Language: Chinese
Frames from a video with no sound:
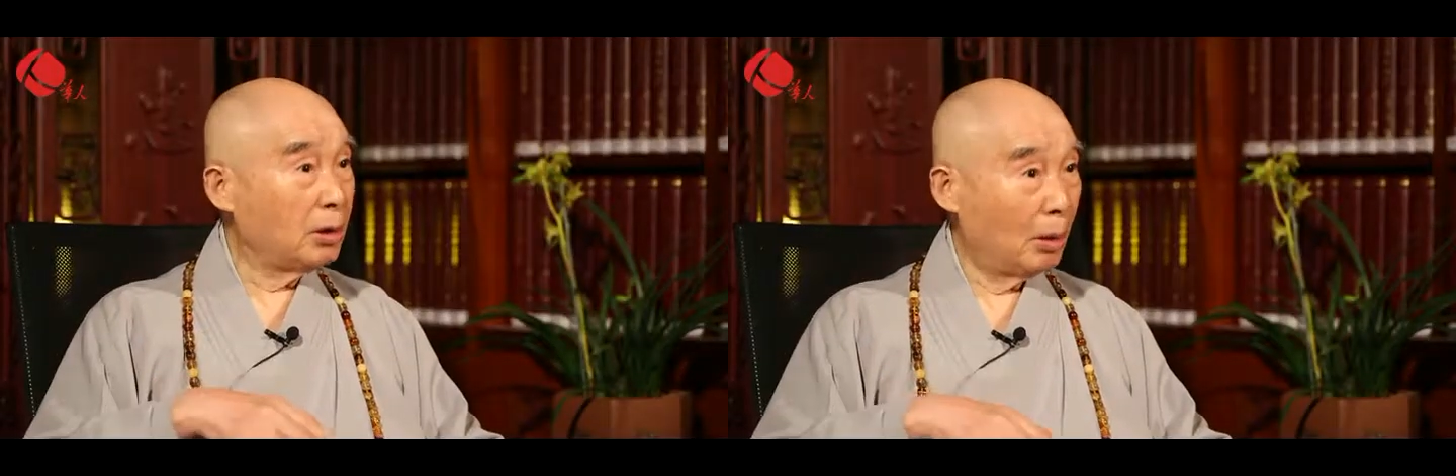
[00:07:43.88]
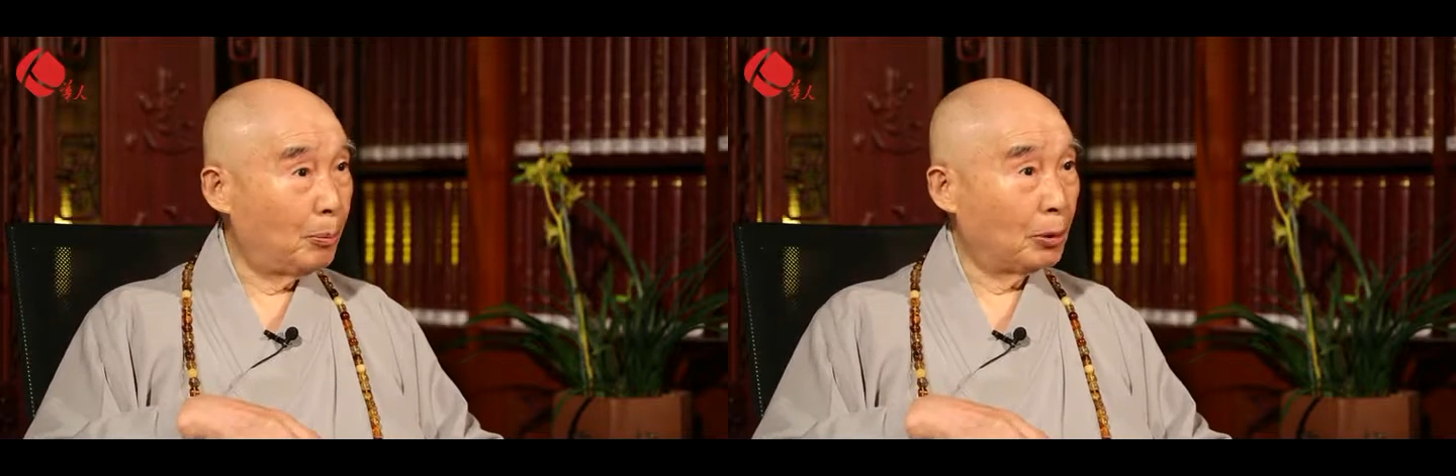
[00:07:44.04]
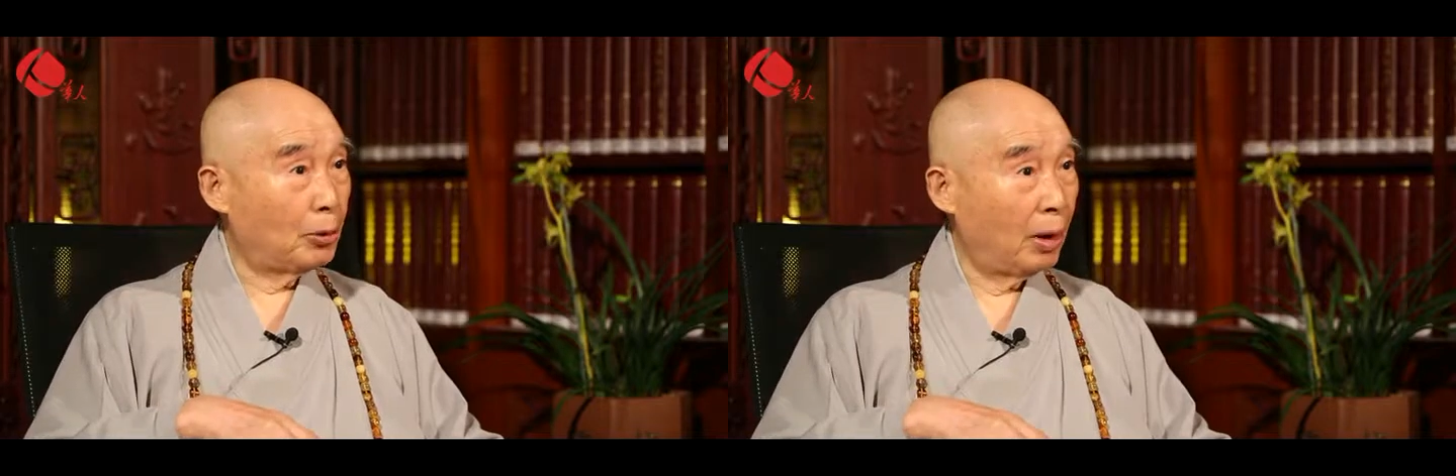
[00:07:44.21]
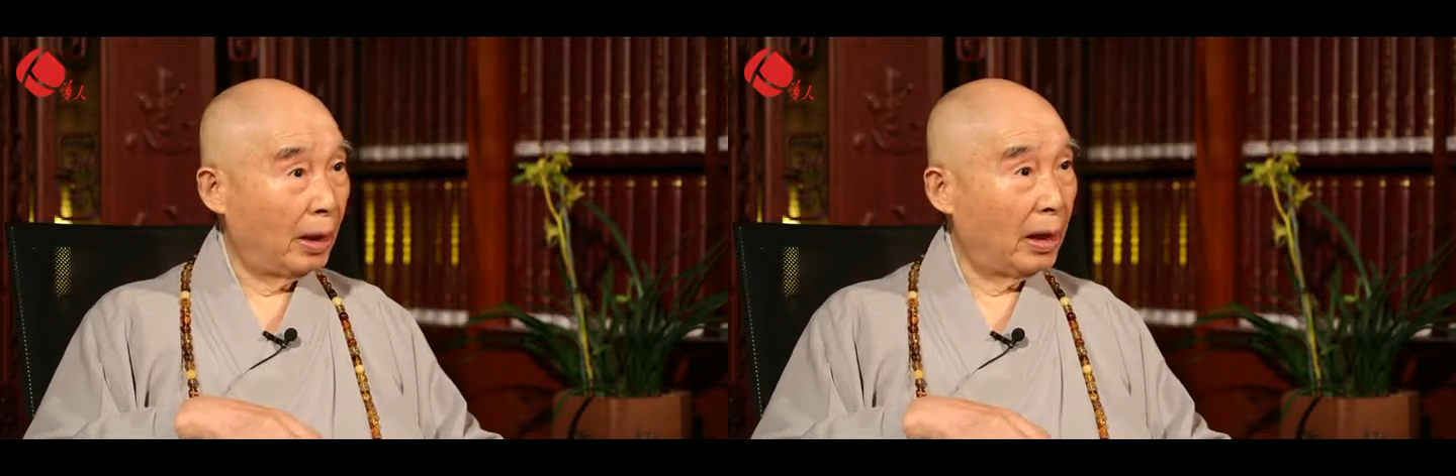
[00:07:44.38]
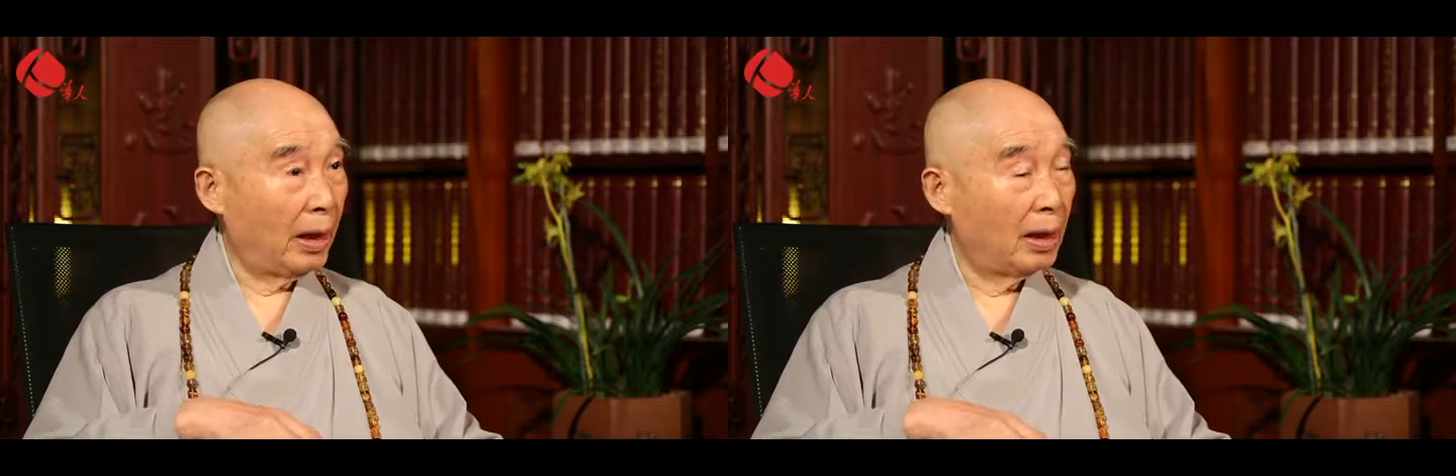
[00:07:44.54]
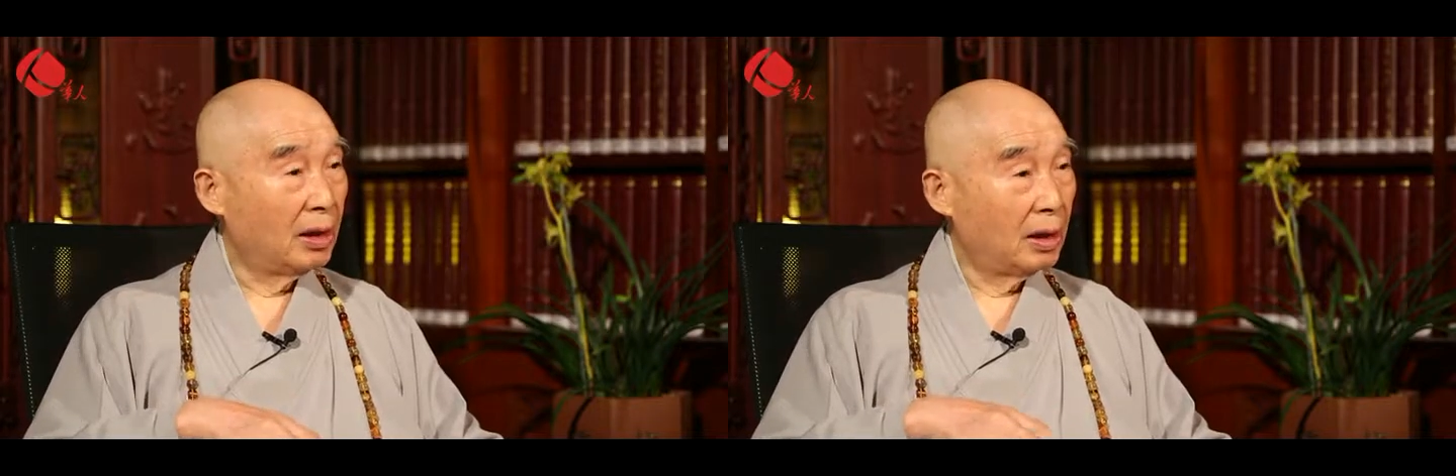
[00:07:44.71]
对对，不错，
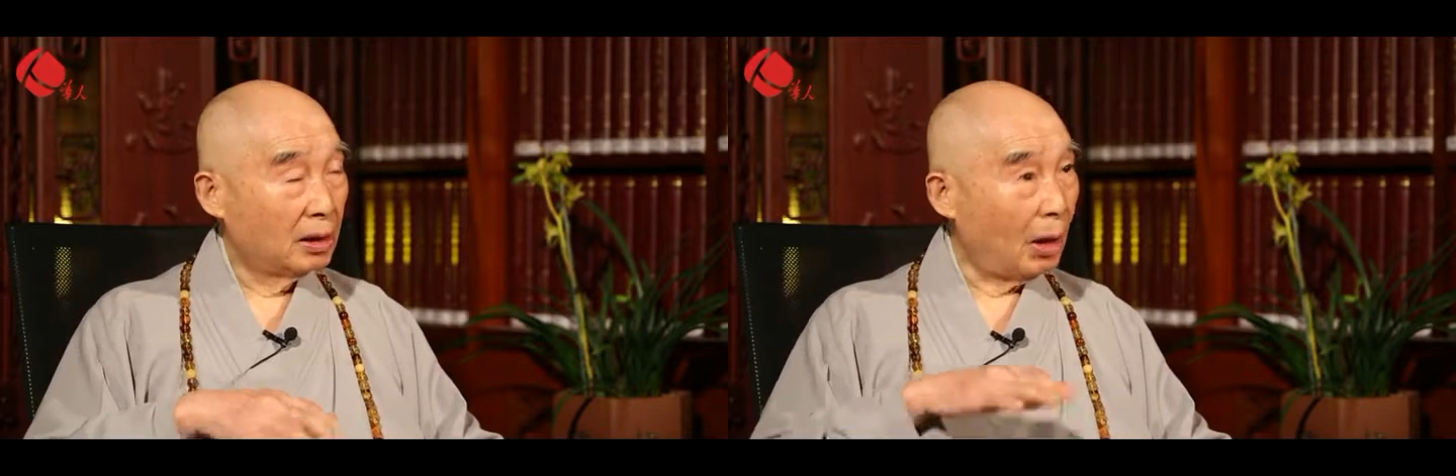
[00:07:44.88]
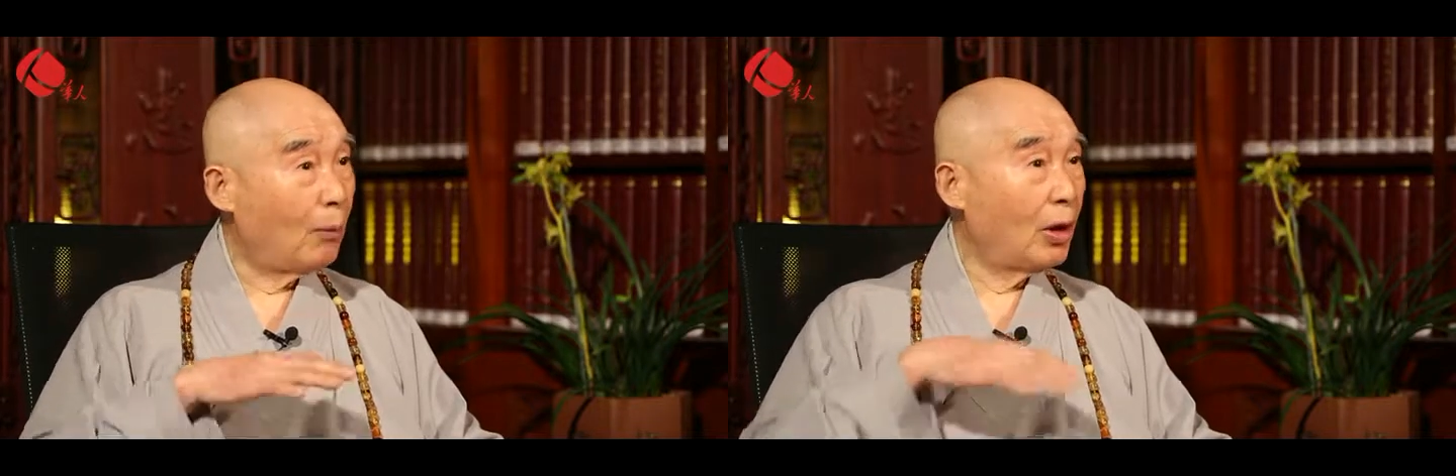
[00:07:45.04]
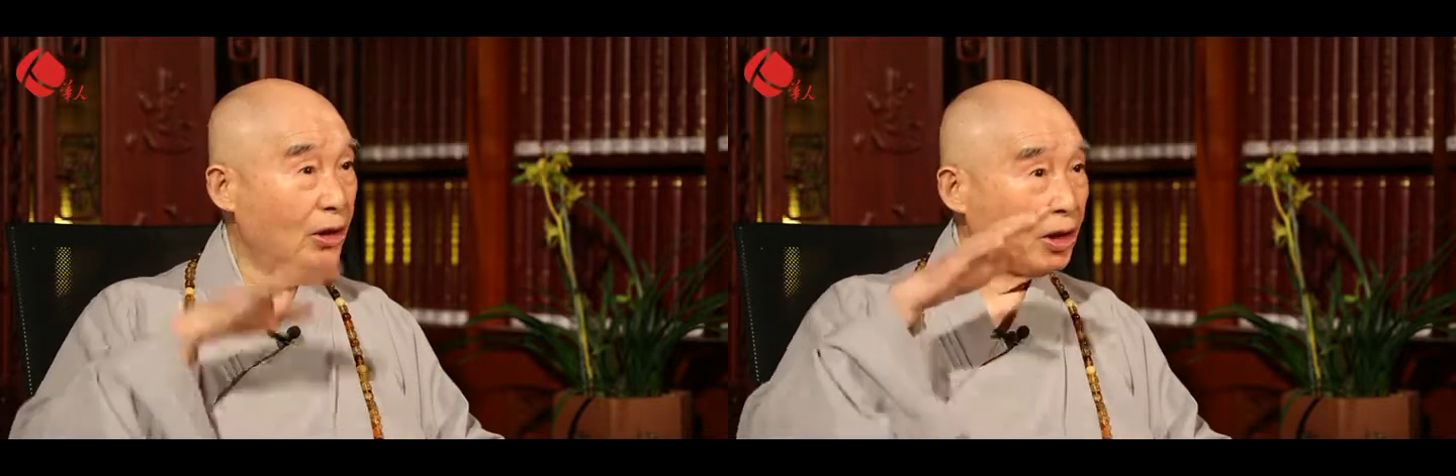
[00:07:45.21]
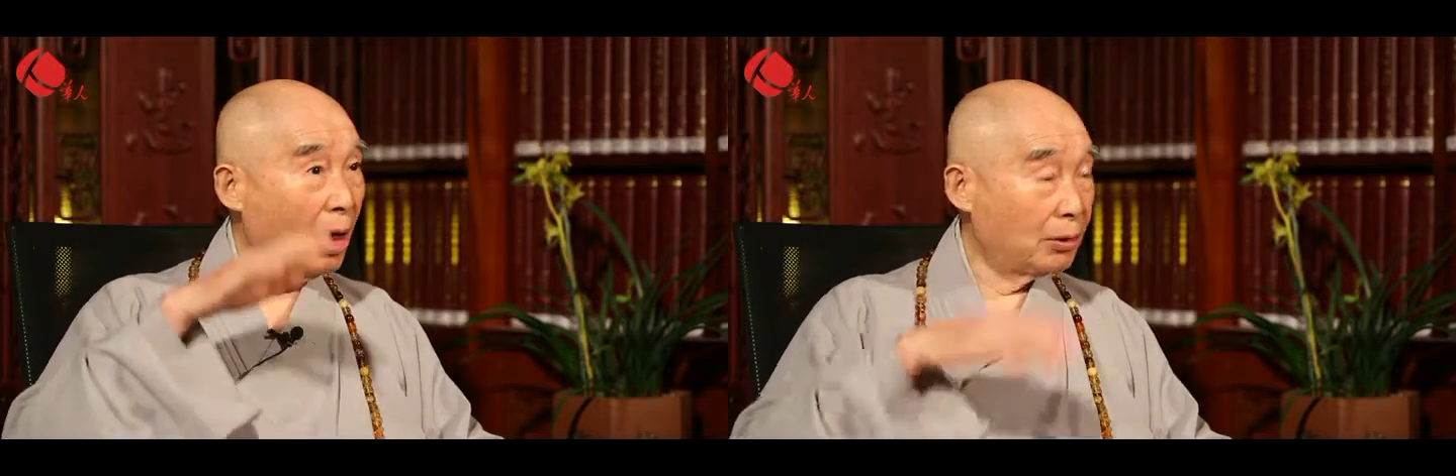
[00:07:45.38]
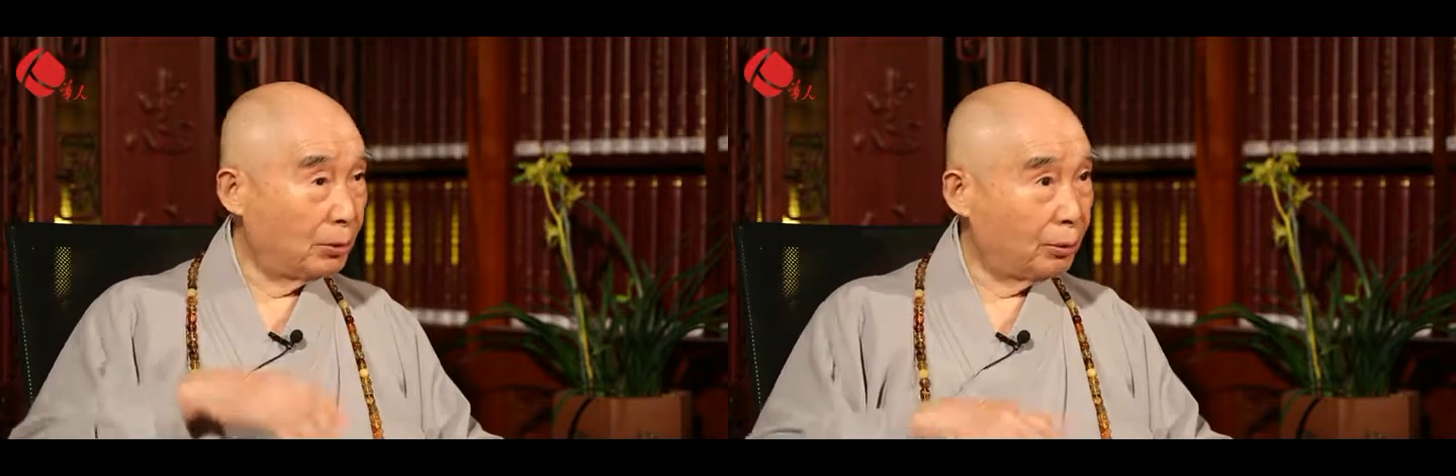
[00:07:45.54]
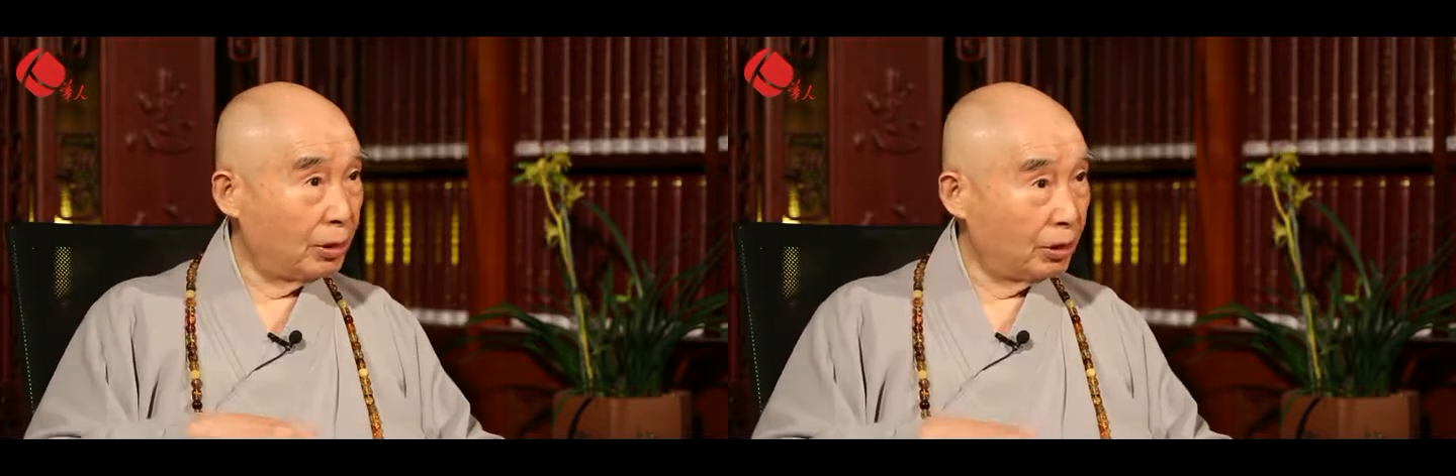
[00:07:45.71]
哎。他往
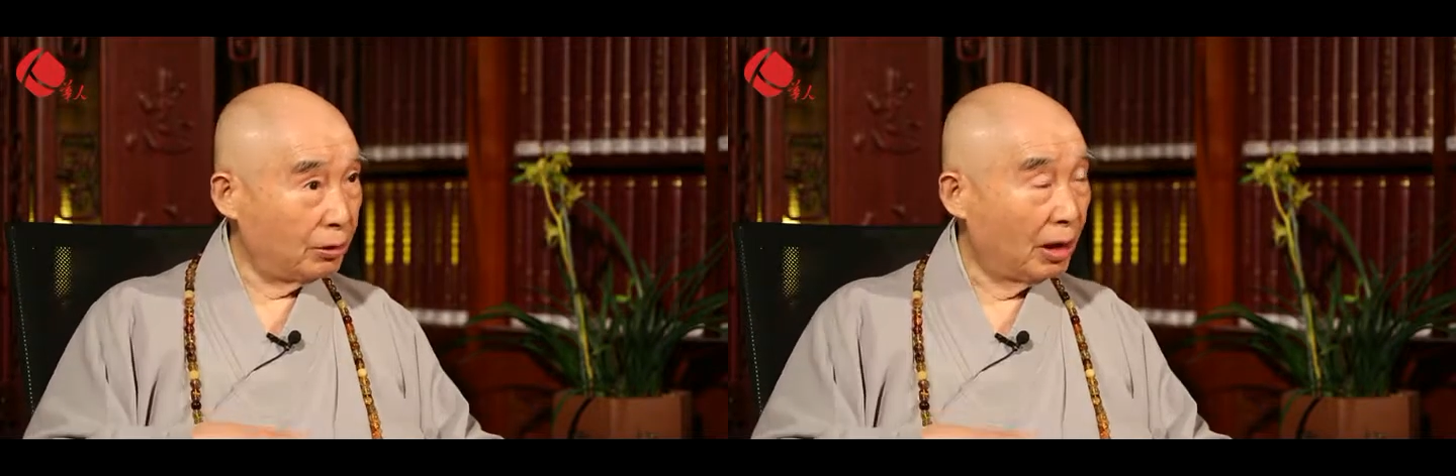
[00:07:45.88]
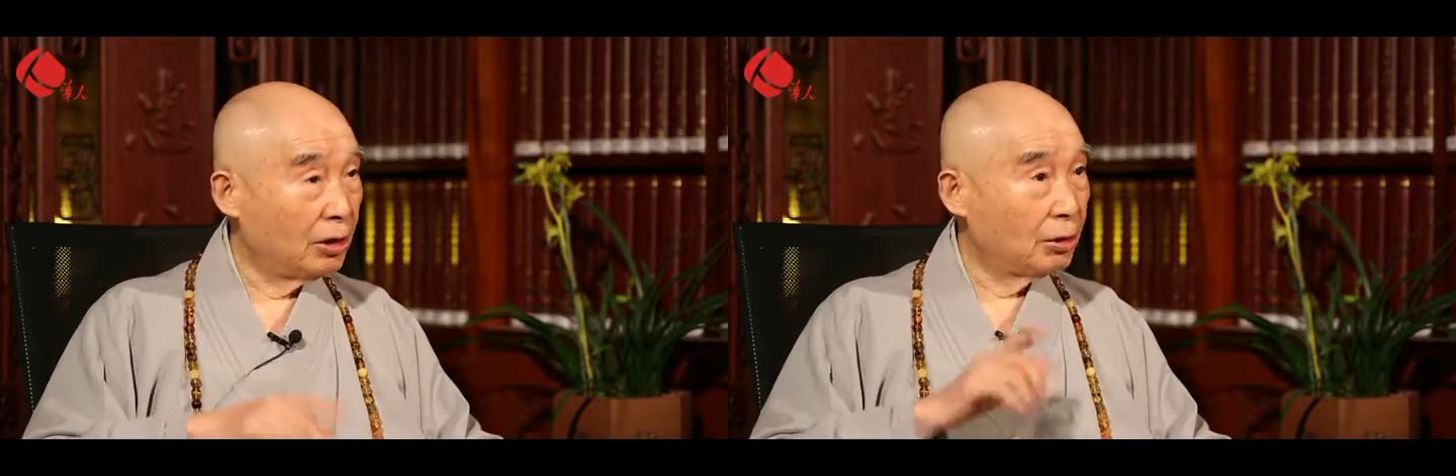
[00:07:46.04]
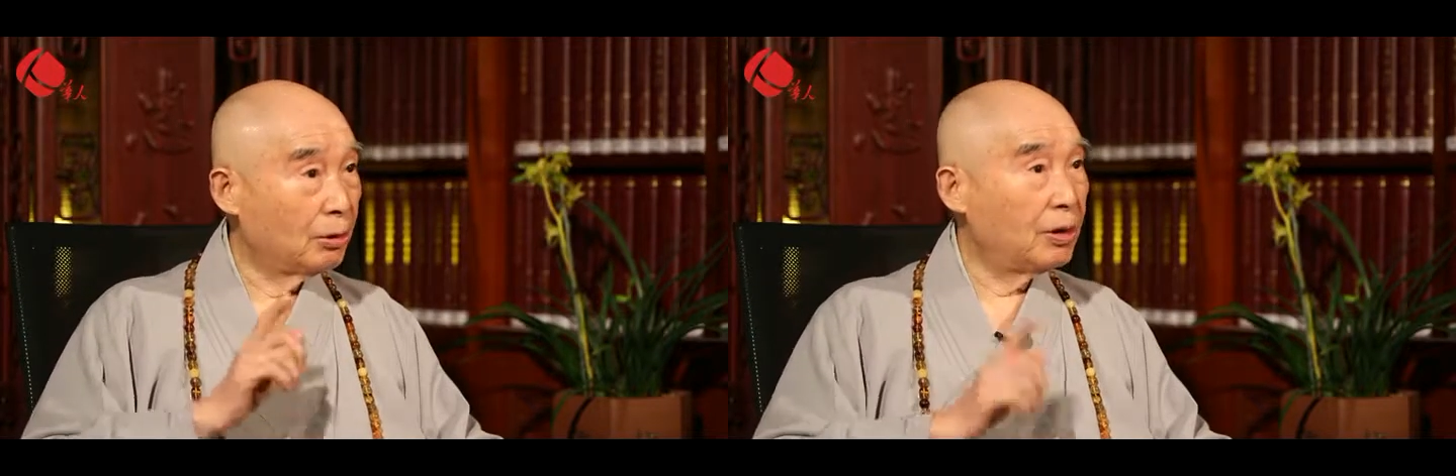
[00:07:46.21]
上去的时候，